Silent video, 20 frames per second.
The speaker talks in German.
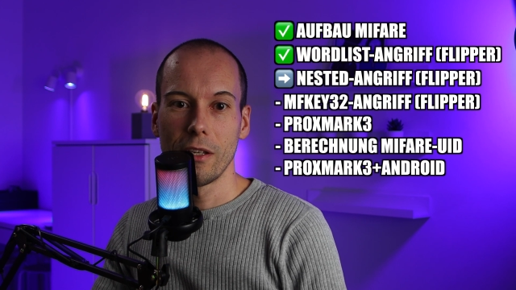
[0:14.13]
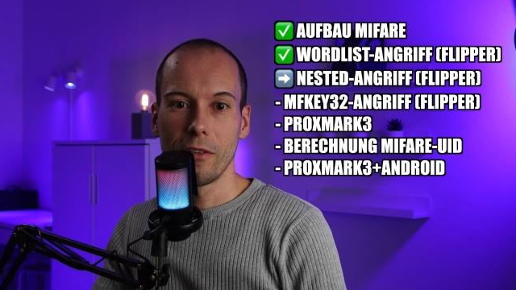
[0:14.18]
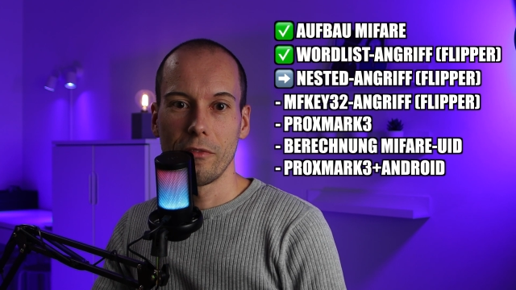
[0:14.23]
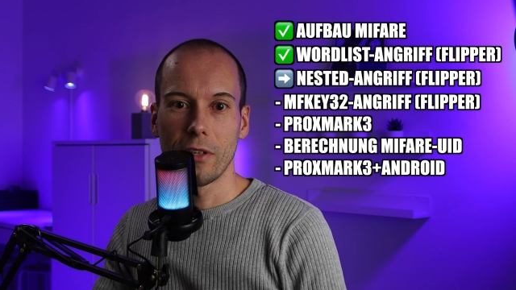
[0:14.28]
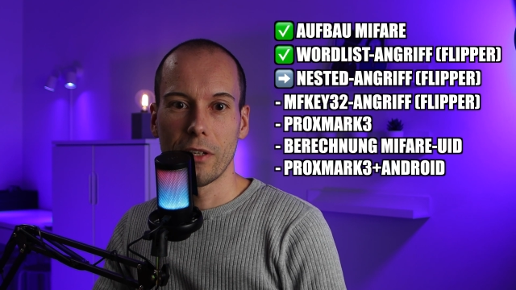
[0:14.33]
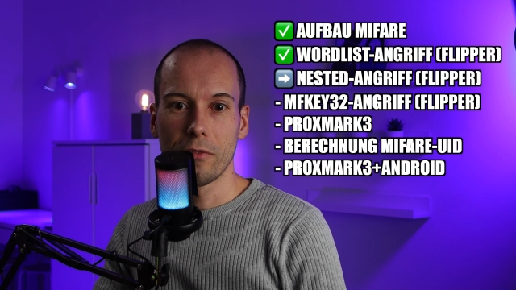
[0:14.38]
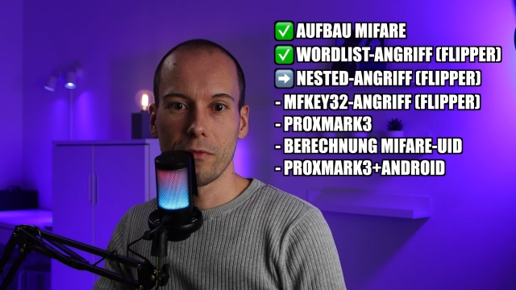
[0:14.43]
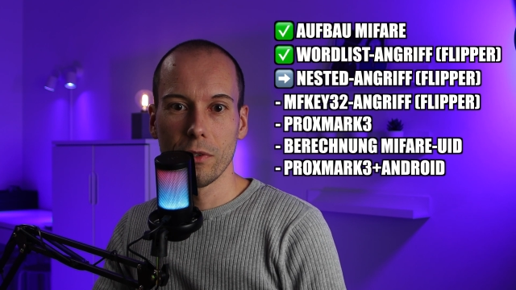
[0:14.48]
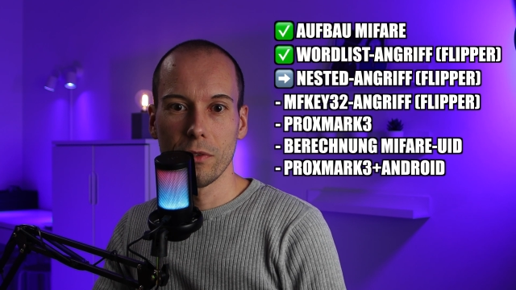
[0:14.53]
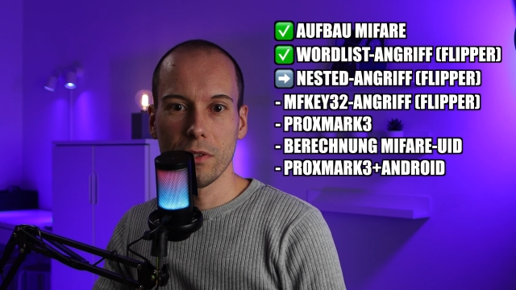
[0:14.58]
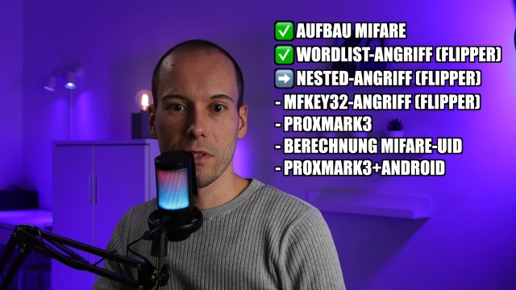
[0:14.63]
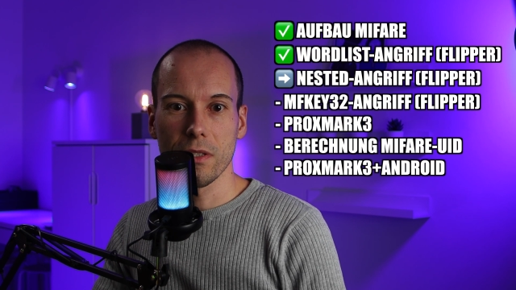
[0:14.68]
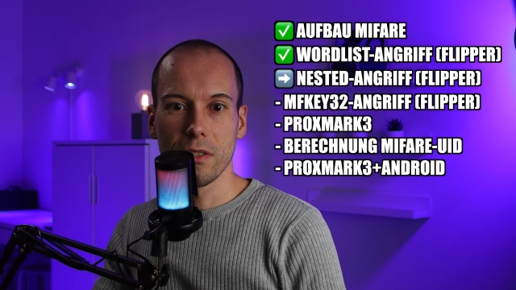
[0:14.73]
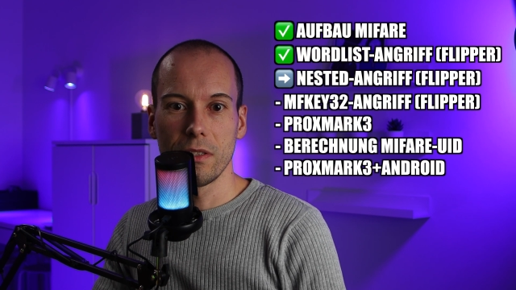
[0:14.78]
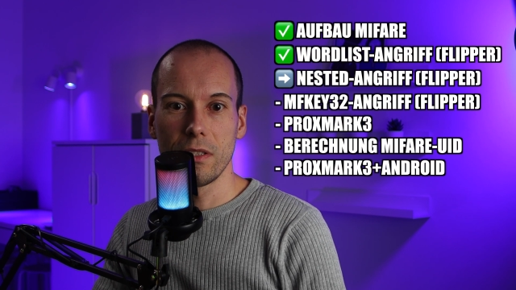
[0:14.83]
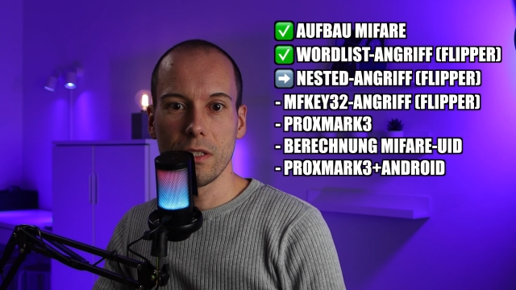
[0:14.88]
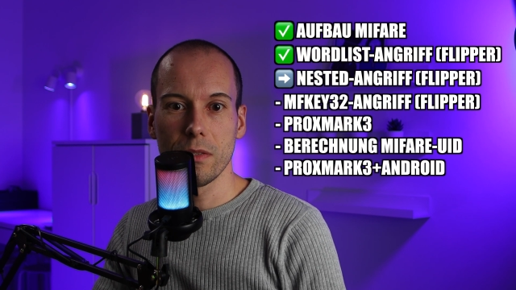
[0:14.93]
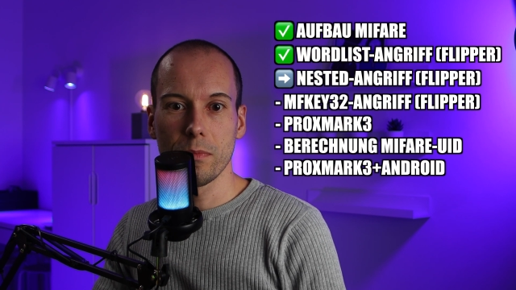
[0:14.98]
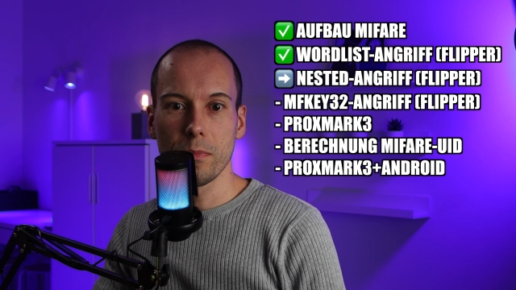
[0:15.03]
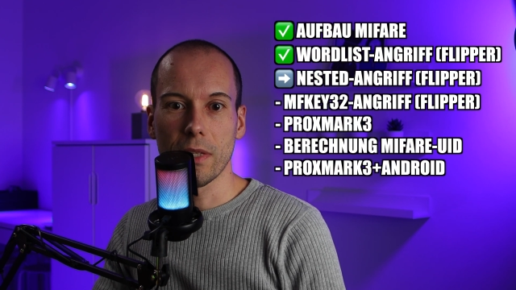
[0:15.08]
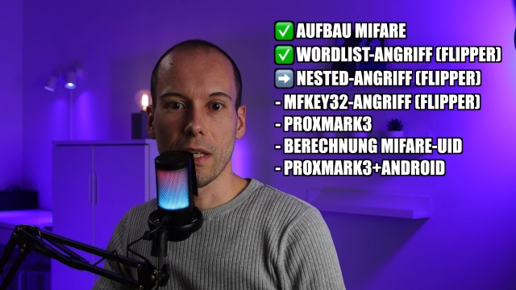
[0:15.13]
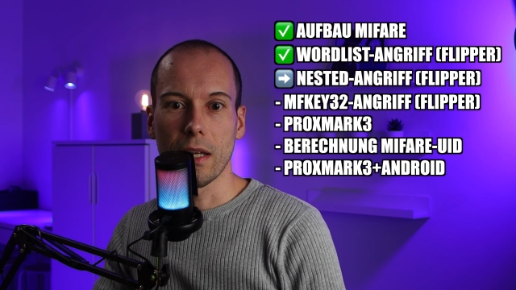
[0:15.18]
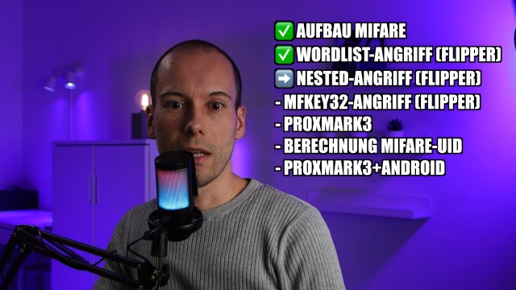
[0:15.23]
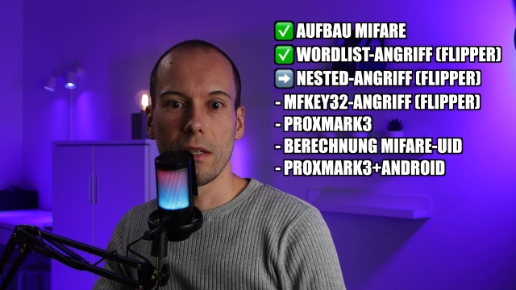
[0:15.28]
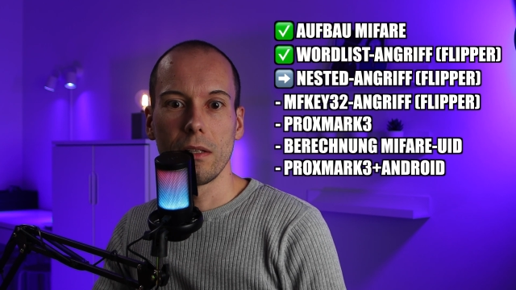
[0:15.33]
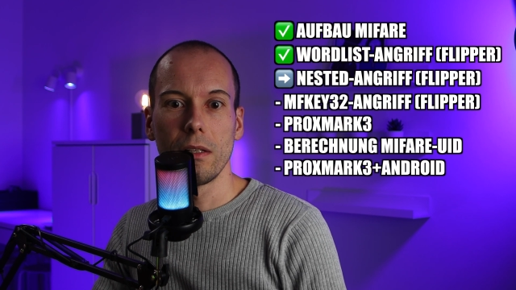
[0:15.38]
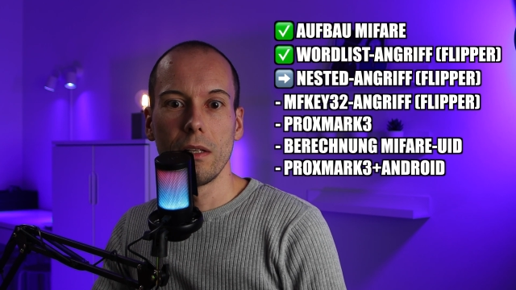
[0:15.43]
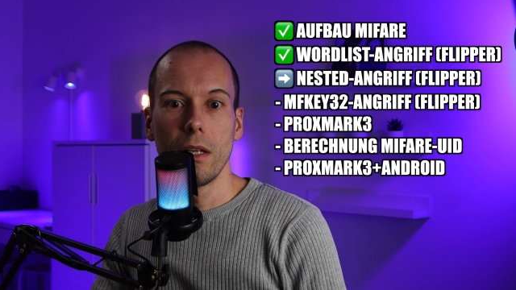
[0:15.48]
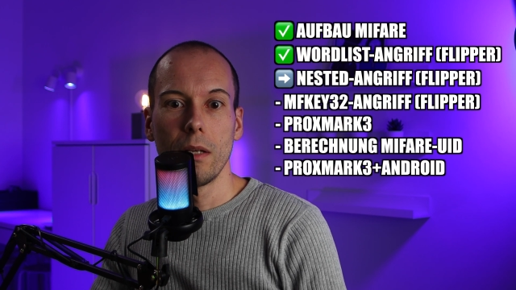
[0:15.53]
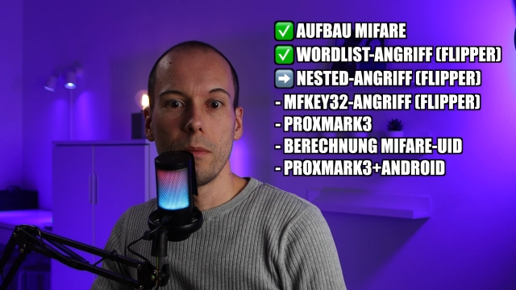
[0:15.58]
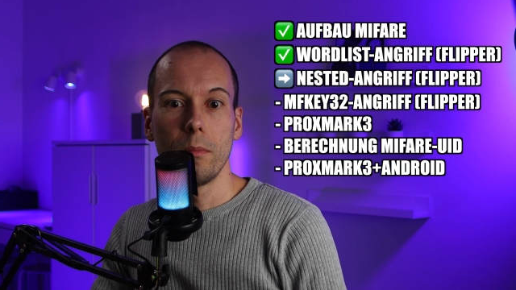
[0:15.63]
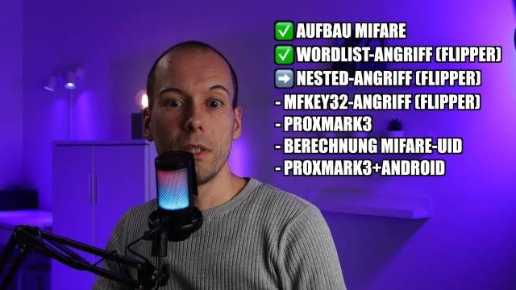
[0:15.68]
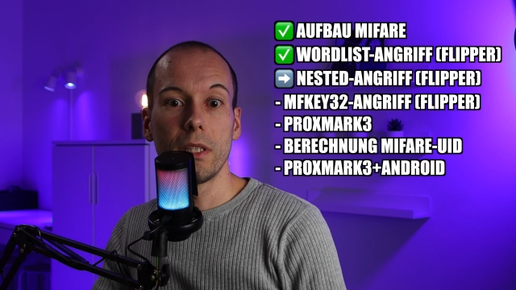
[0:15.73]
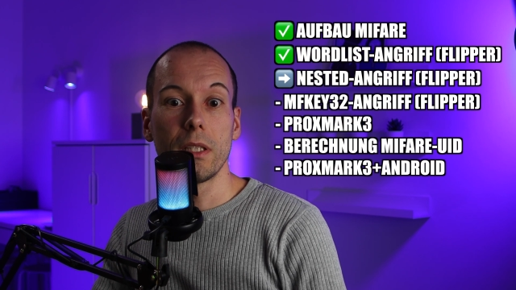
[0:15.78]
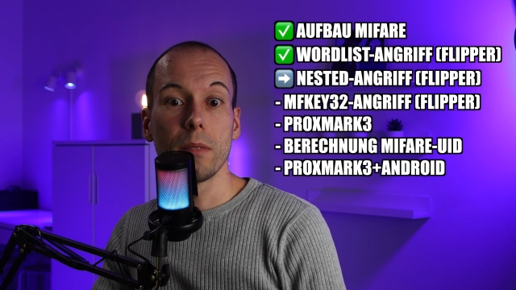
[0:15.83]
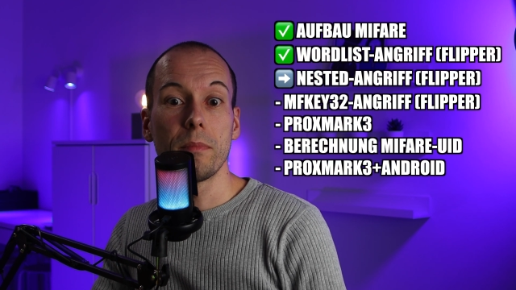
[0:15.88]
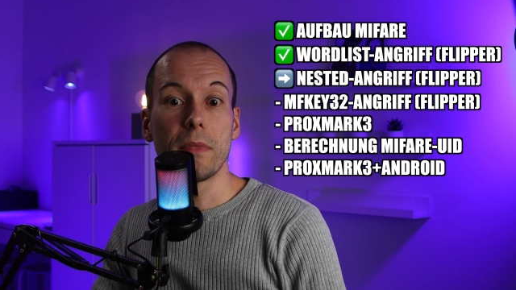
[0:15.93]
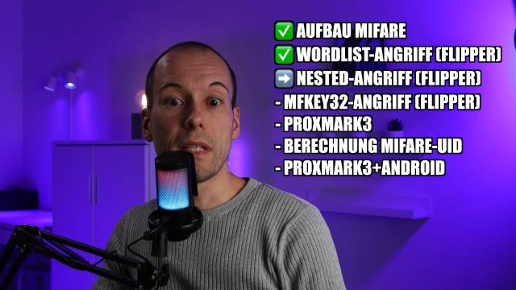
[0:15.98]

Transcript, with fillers: werden wir uns in diesem Teil mit dem